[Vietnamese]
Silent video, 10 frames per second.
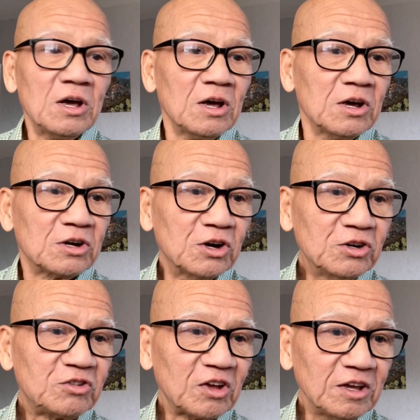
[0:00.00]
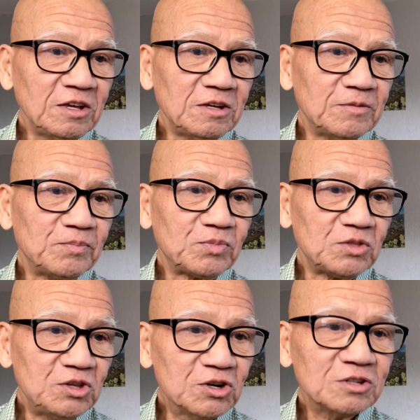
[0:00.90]
cư sĩ
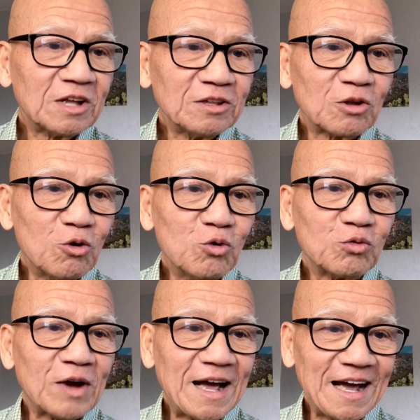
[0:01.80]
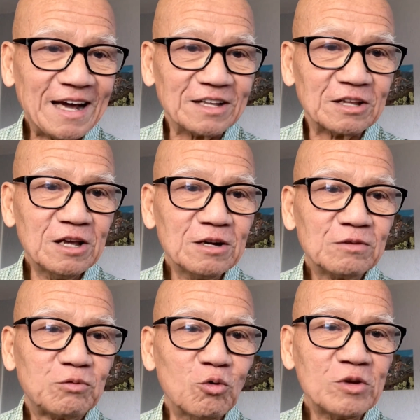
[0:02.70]
Dương Thanh Tu và Hà Tiên
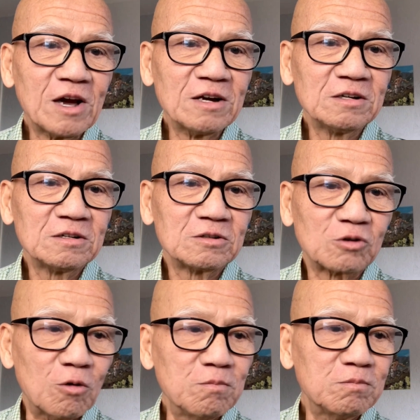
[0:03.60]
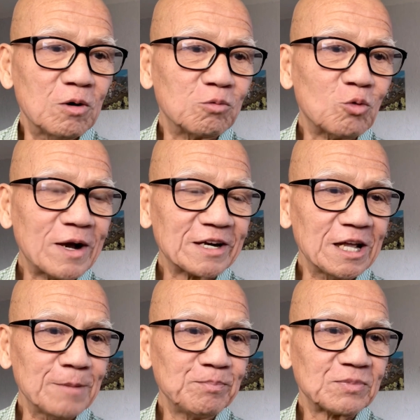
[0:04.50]
Phu Nhân cùng một quan
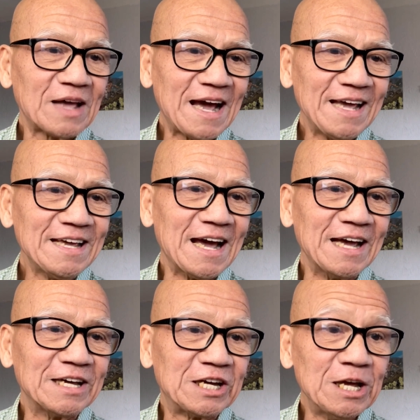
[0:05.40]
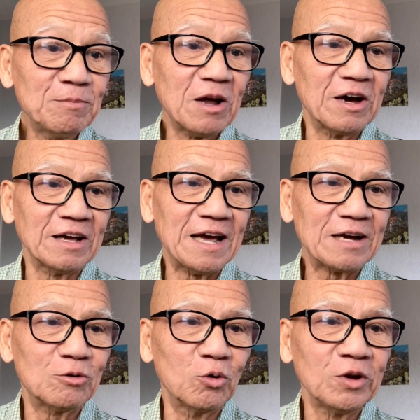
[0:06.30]
điểm ái ngại kiếm lời an
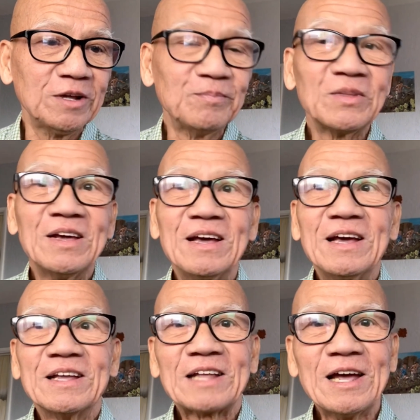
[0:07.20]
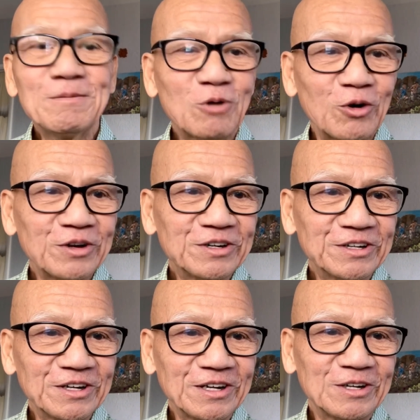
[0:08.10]
ủi. Thấy mọi
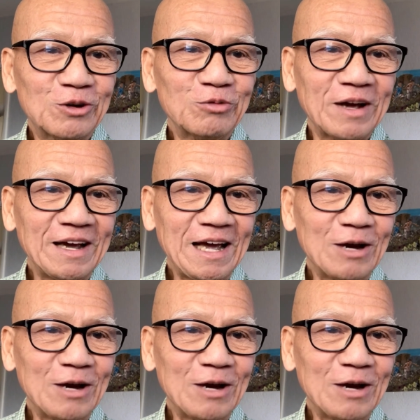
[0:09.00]
người có vẻ eo